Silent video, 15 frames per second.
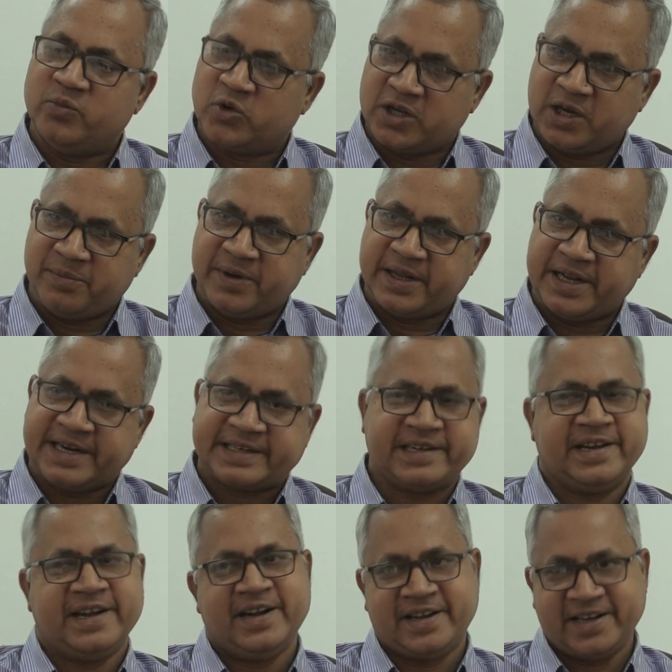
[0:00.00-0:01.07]
মুরগাপাড়া একটা
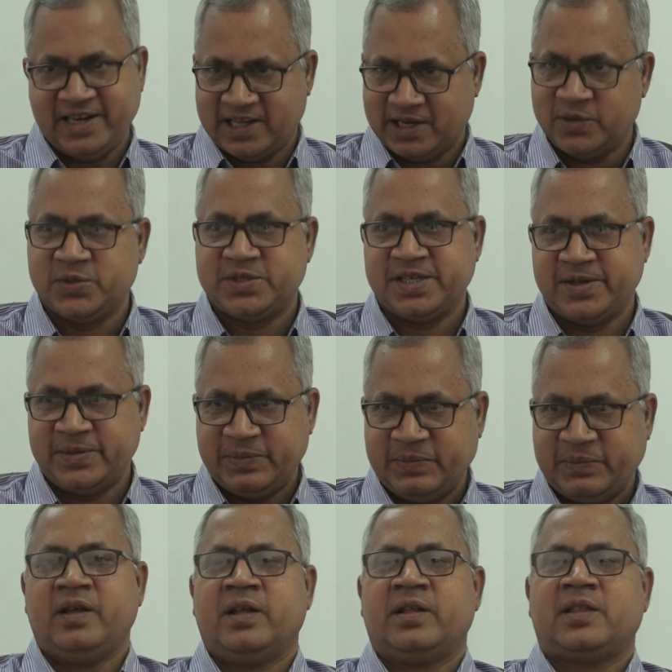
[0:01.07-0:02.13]
রেন্টাইল হাউসে
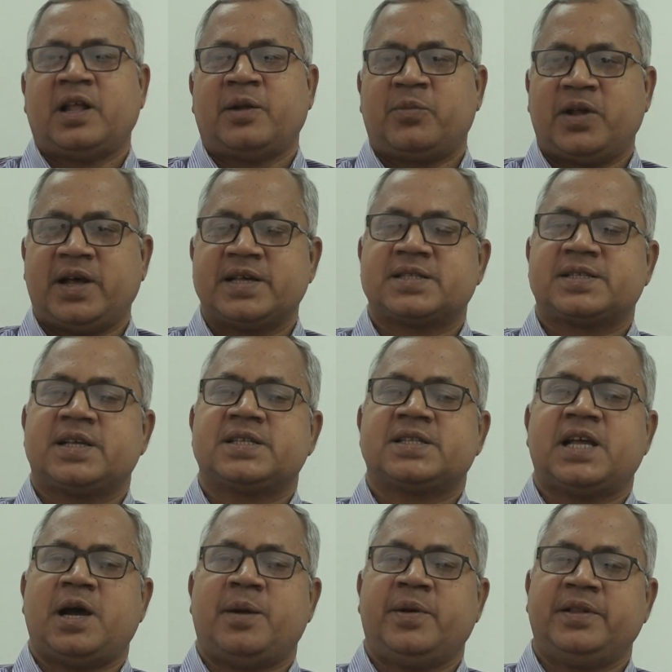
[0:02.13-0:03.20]
তারপরে আস্তে আস্তে
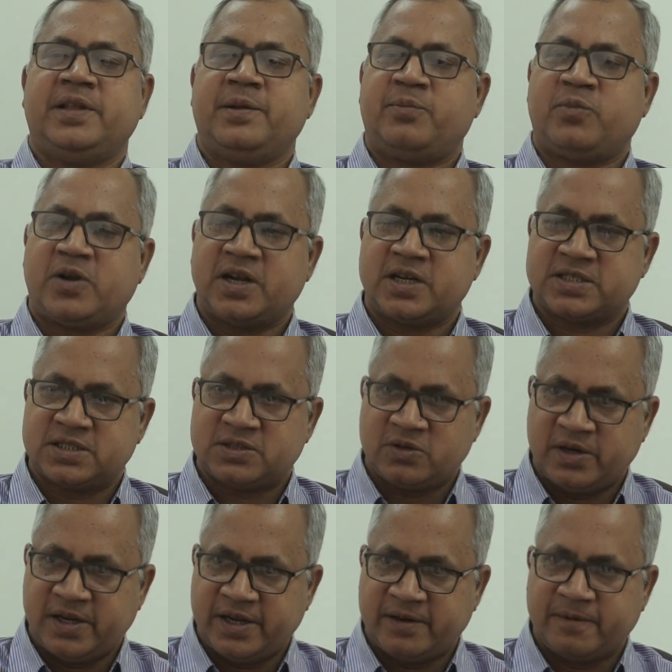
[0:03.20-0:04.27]
আমাদের
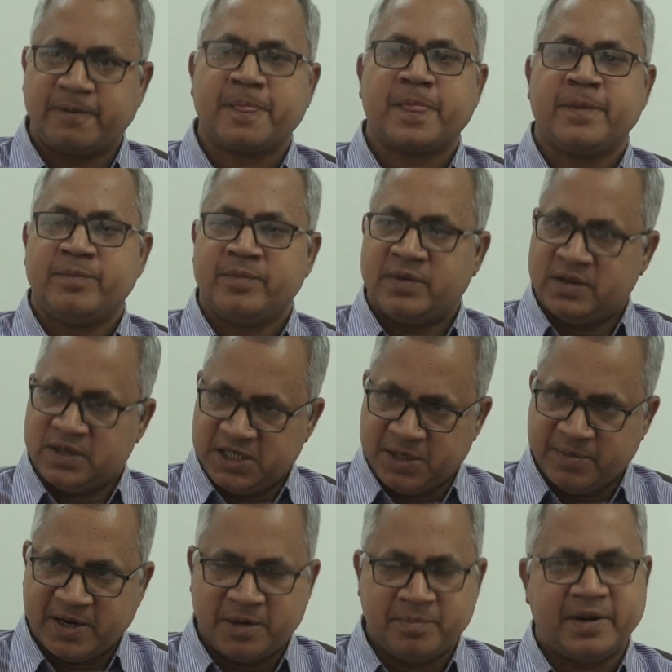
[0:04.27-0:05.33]
প্রোডাকশনের
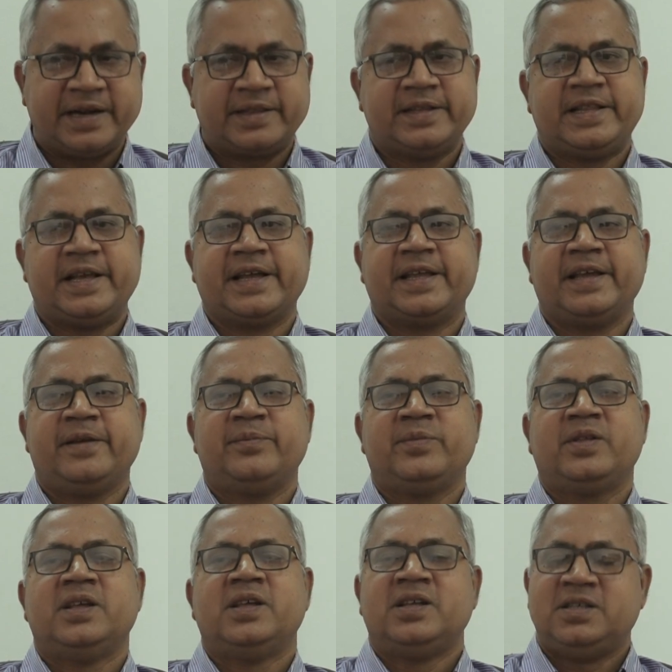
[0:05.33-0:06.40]
ডিমান্ড বাড়তে থাকে
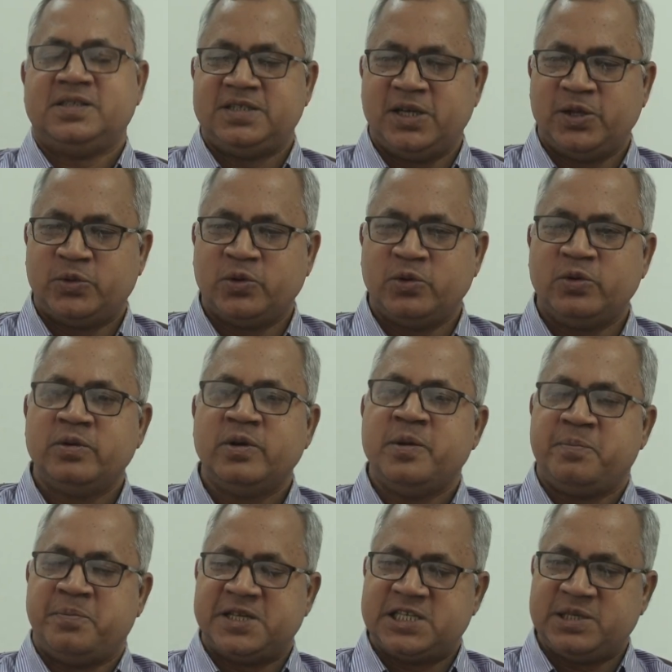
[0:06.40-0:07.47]
যেহেতু
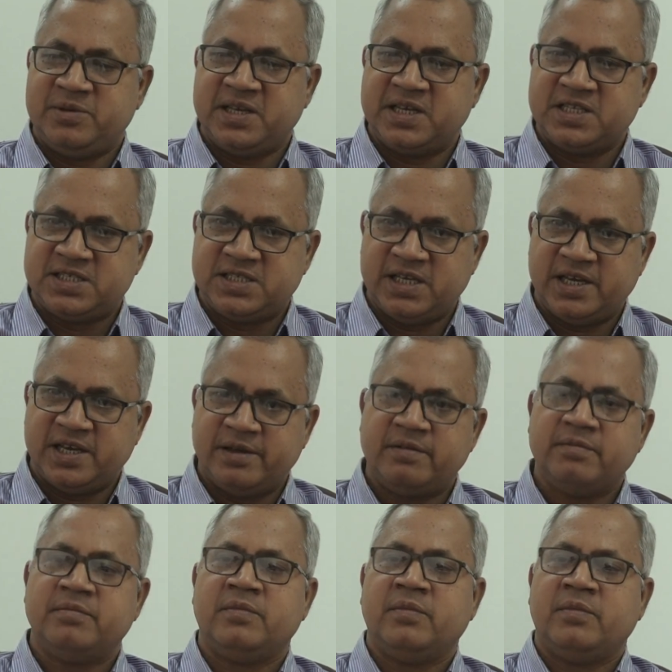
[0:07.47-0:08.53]
স্পেসিফিক যে
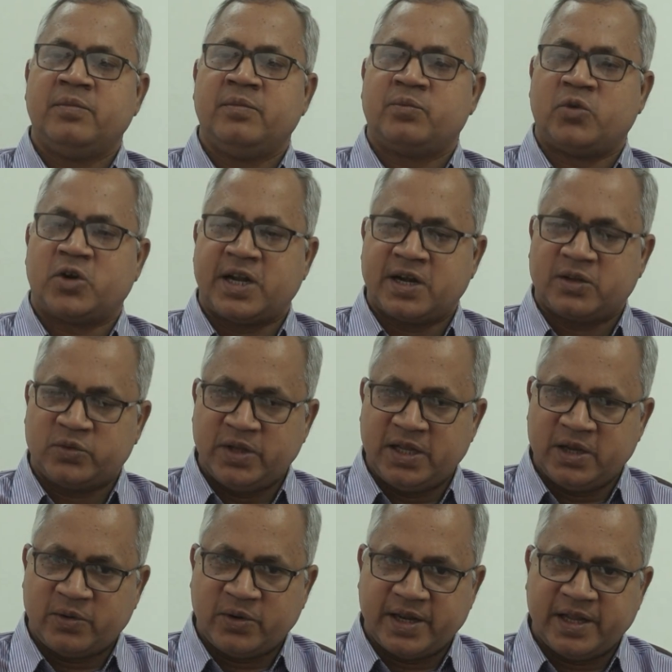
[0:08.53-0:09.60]
প্রোডাক্ট তৈরি
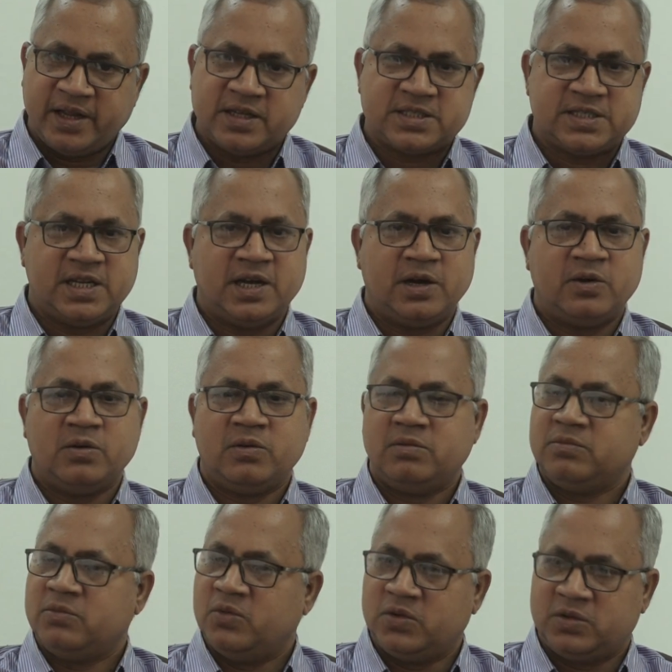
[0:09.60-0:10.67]
করে সেটা
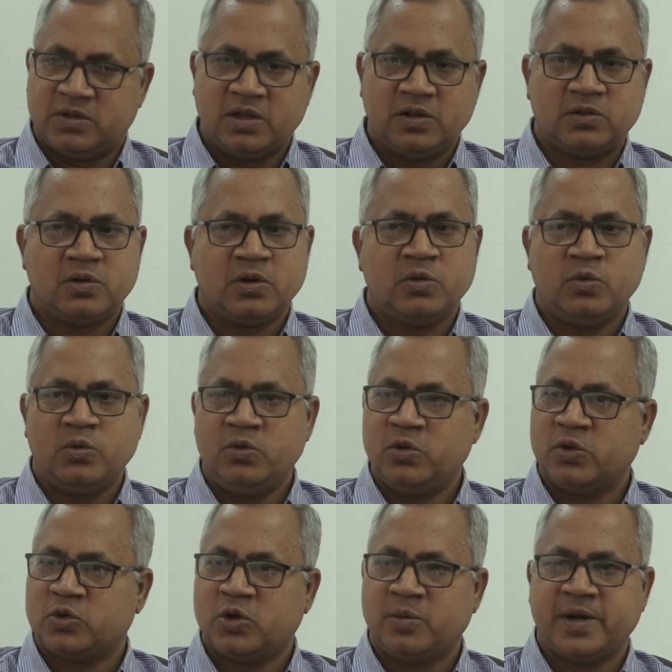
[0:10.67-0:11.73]
অত্যন্ত
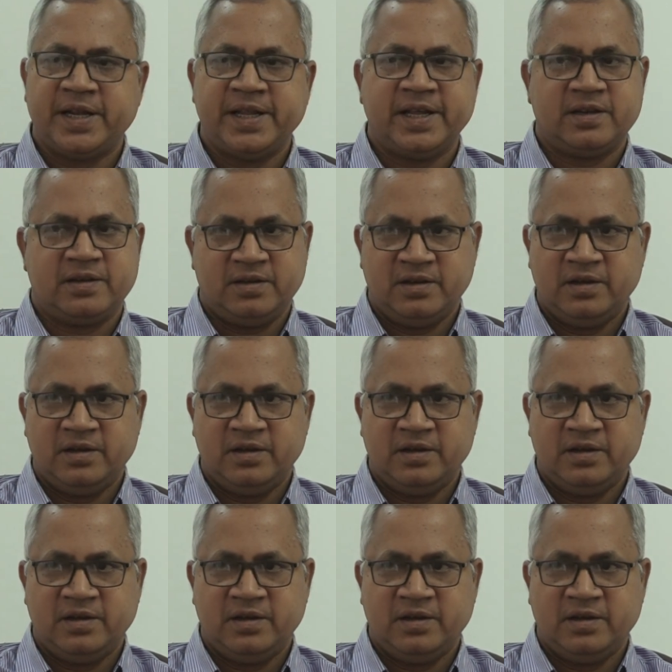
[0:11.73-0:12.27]
উন্নত মানের